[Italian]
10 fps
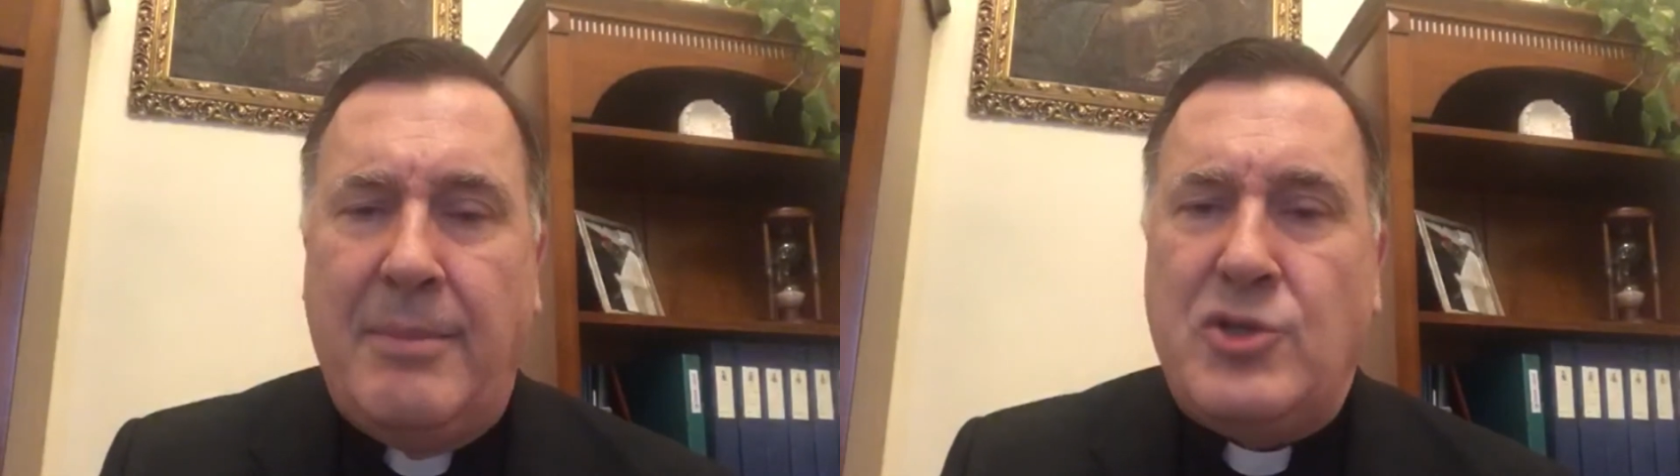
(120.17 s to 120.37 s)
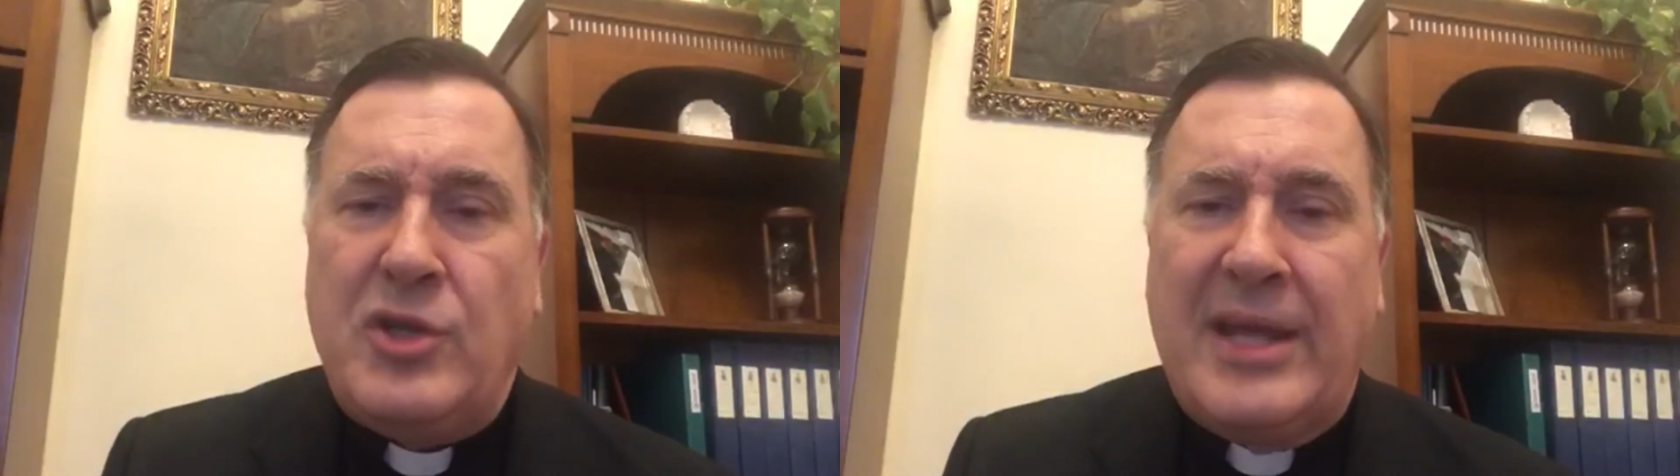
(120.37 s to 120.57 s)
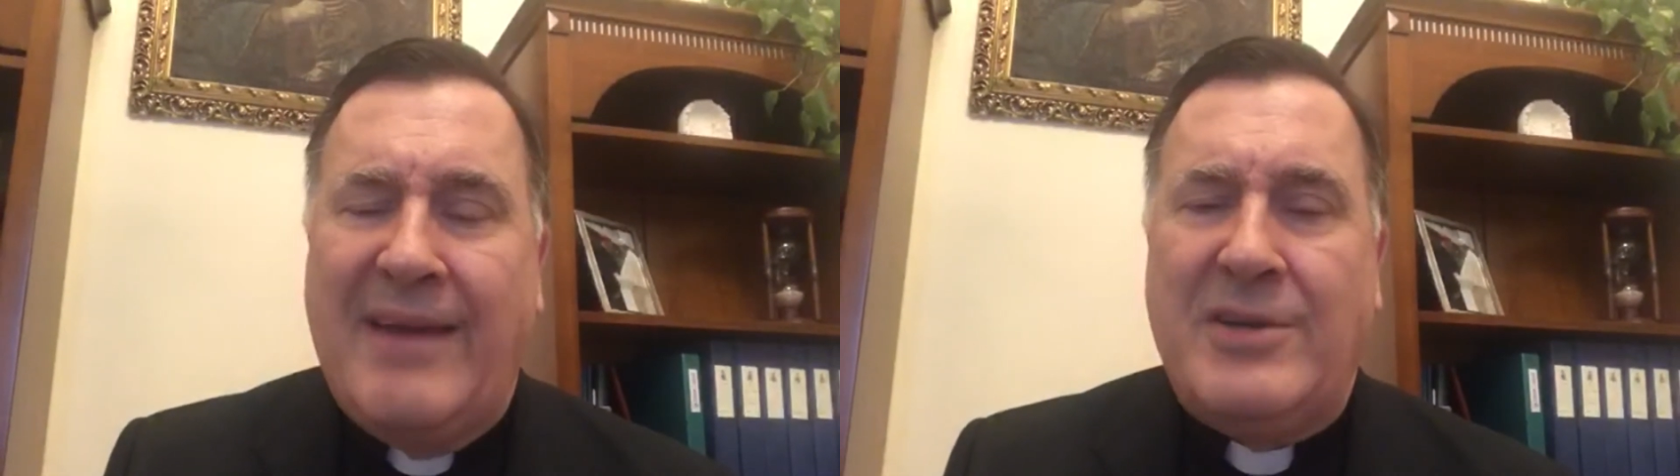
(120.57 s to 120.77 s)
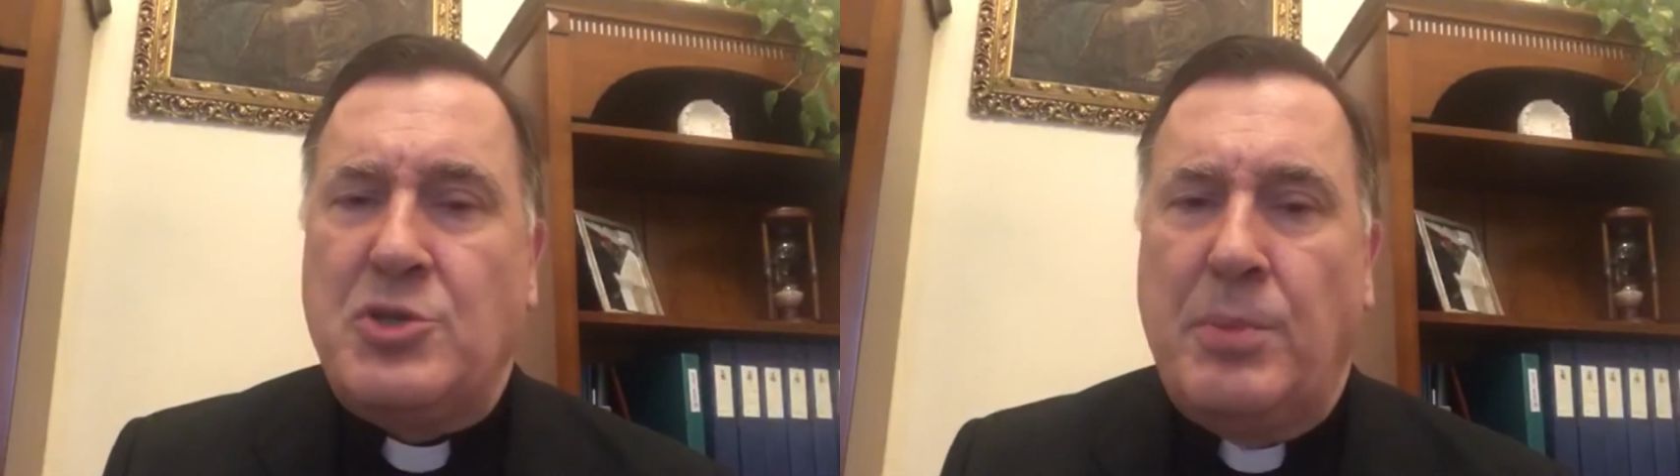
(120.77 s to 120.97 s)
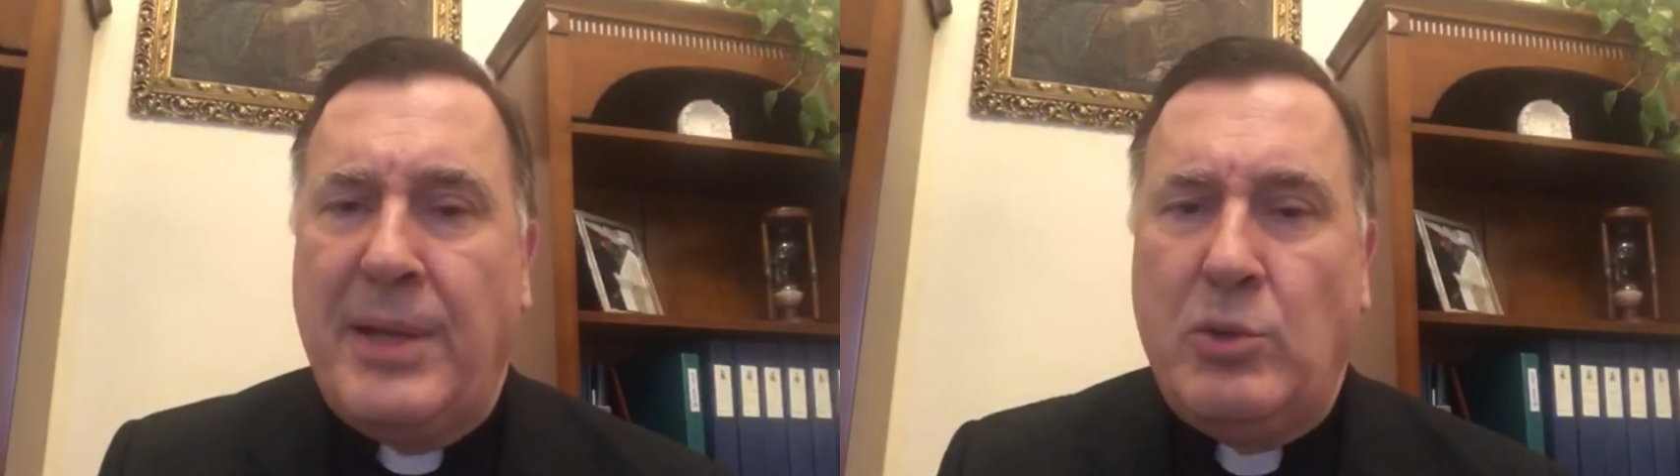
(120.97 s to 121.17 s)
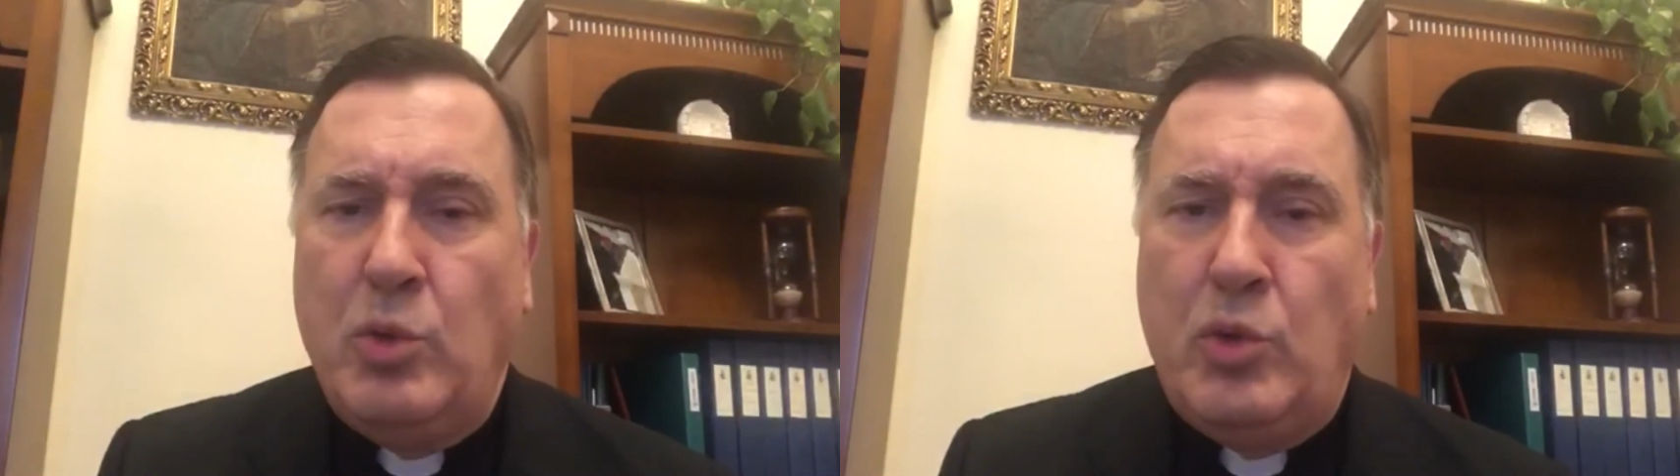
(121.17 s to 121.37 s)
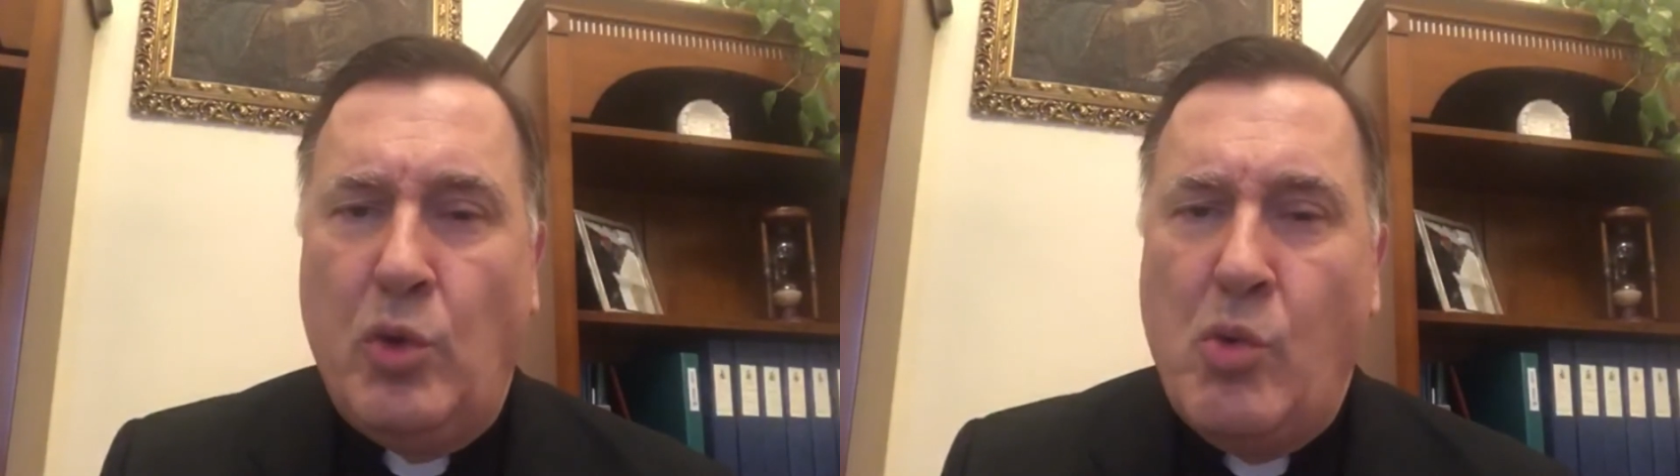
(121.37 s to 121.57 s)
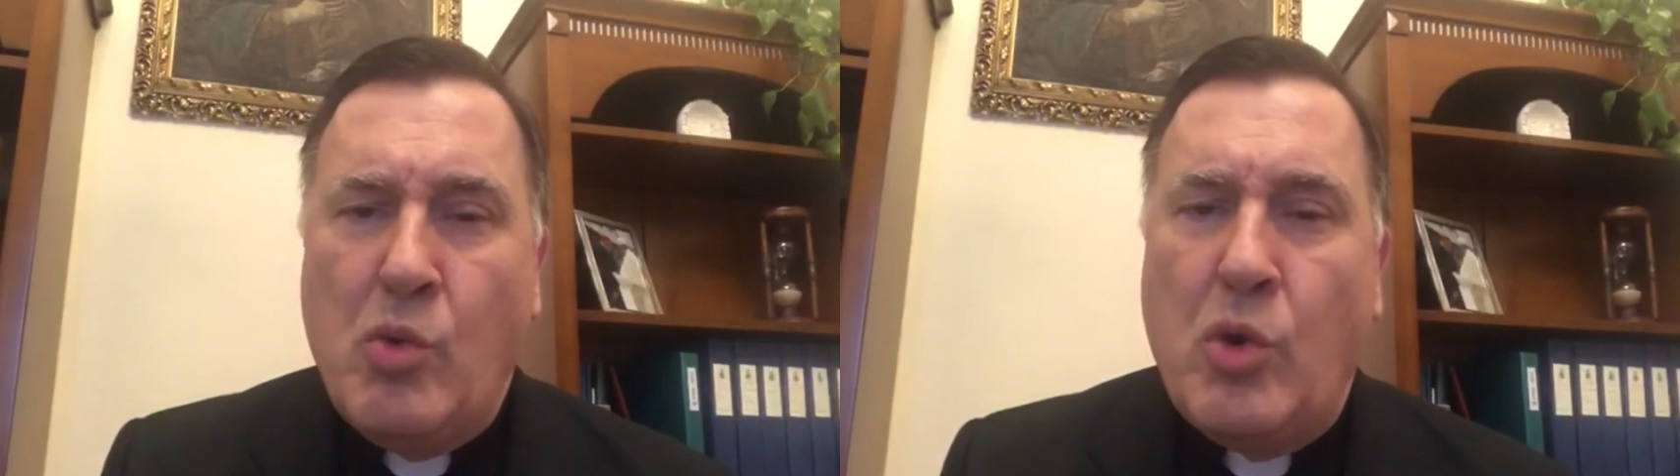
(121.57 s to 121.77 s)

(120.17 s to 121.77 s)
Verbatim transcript: ma cercava soprattutto un